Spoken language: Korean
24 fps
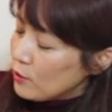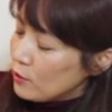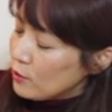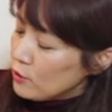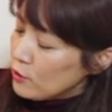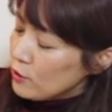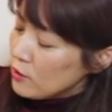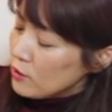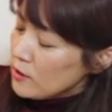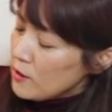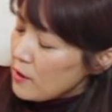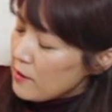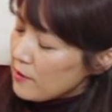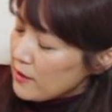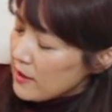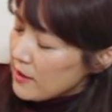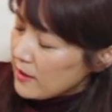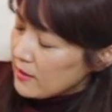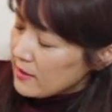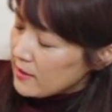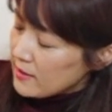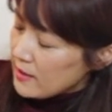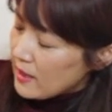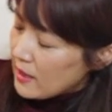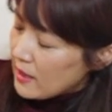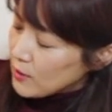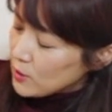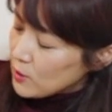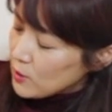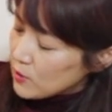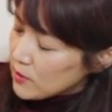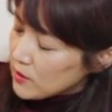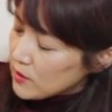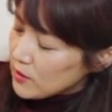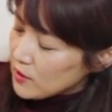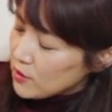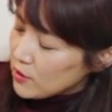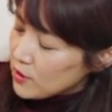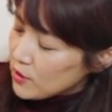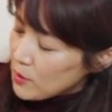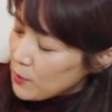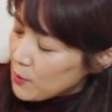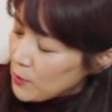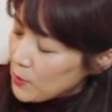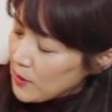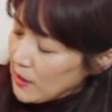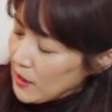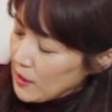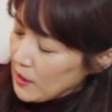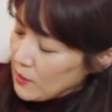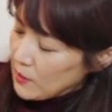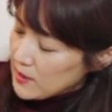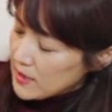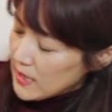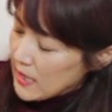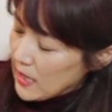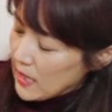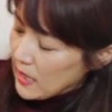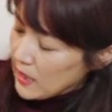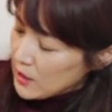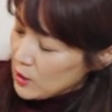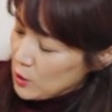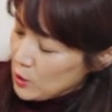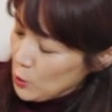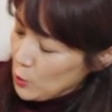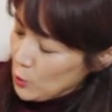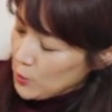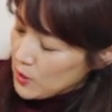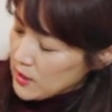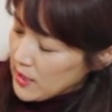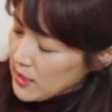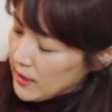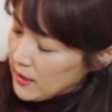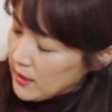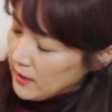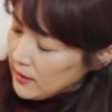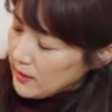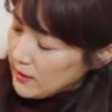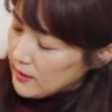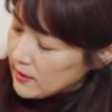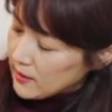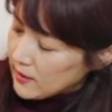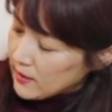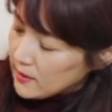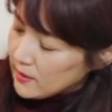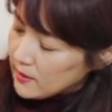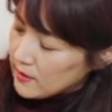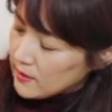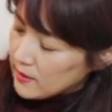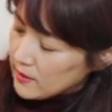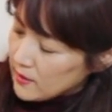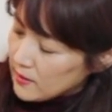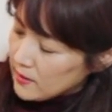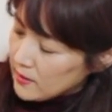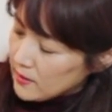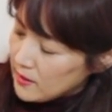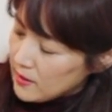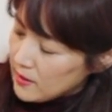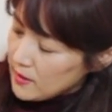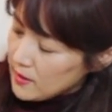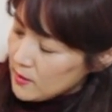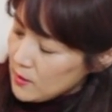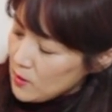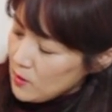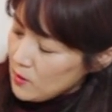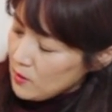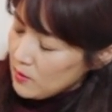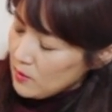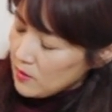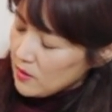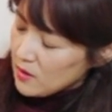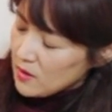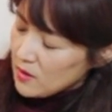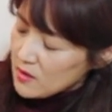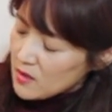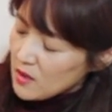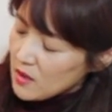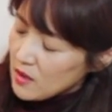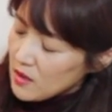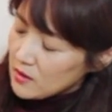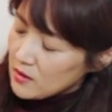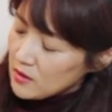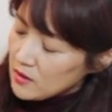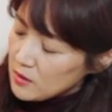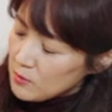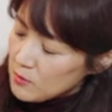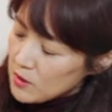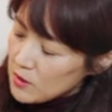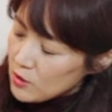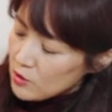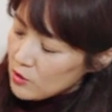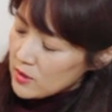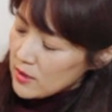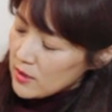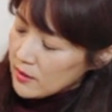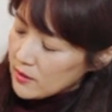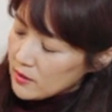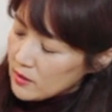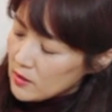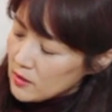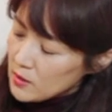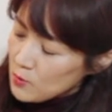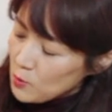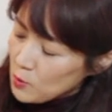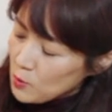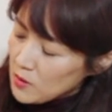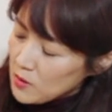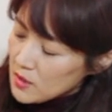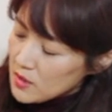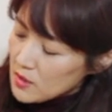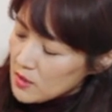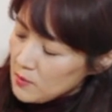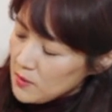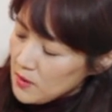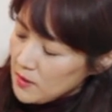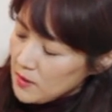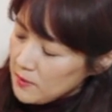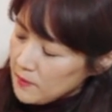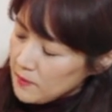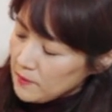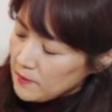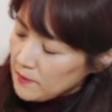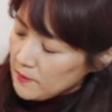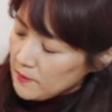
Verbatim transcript: 루머라는 단어를 그려볼게요. 자죠, 자. 그래서 제가 그림을 아주 잘 그리지 못하지만